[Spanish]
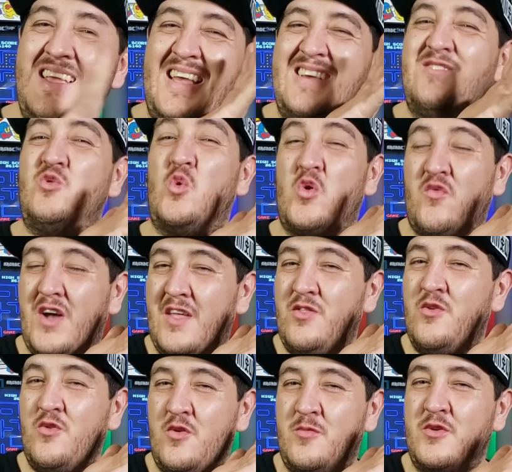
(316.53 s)

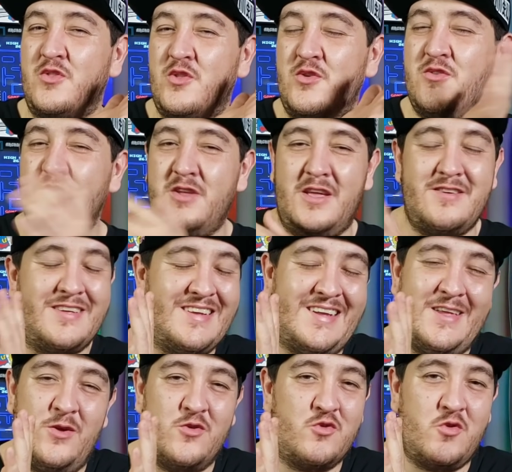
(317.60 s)
estorbando como todos, ya saben
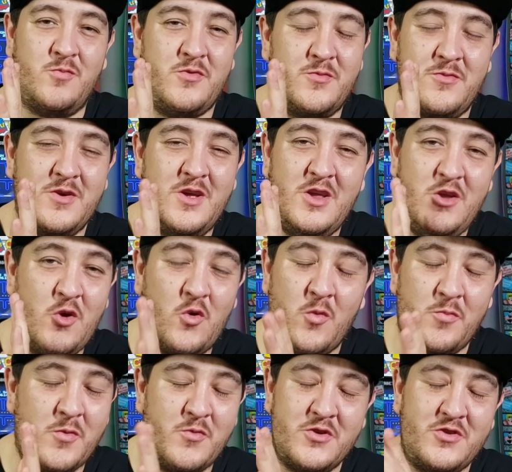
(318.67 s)
que yo ocupo, yo
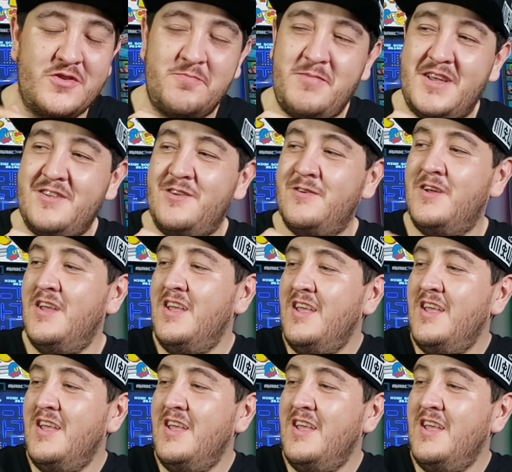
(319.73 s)
ocupo mucho espacio,